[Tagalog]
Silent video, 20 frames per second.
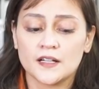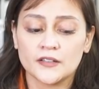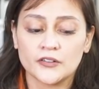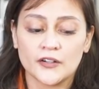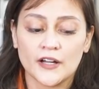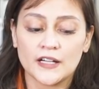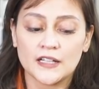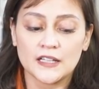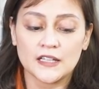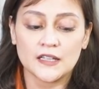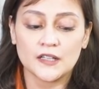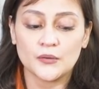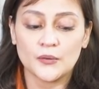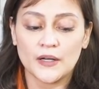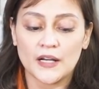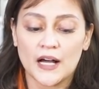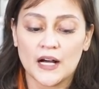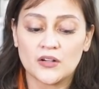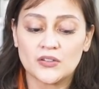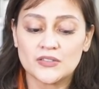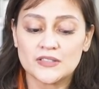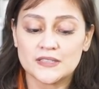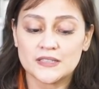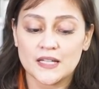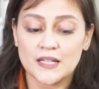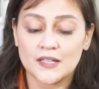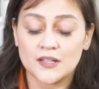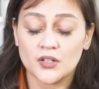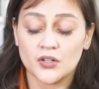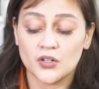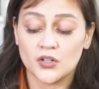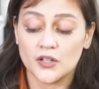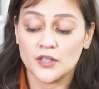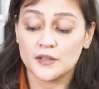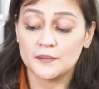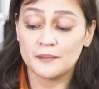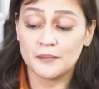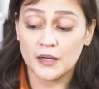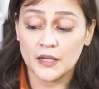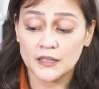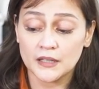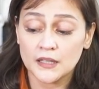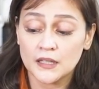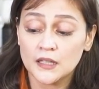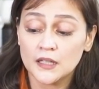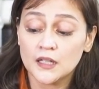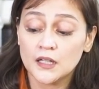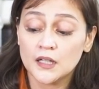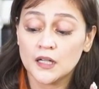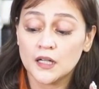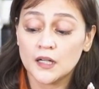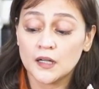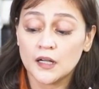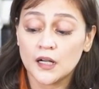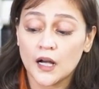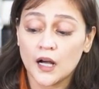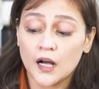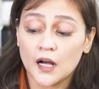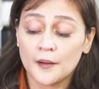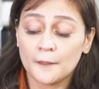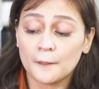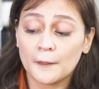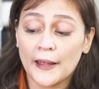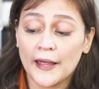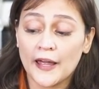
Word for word: ano, anything. Wala akong say doon. But, um,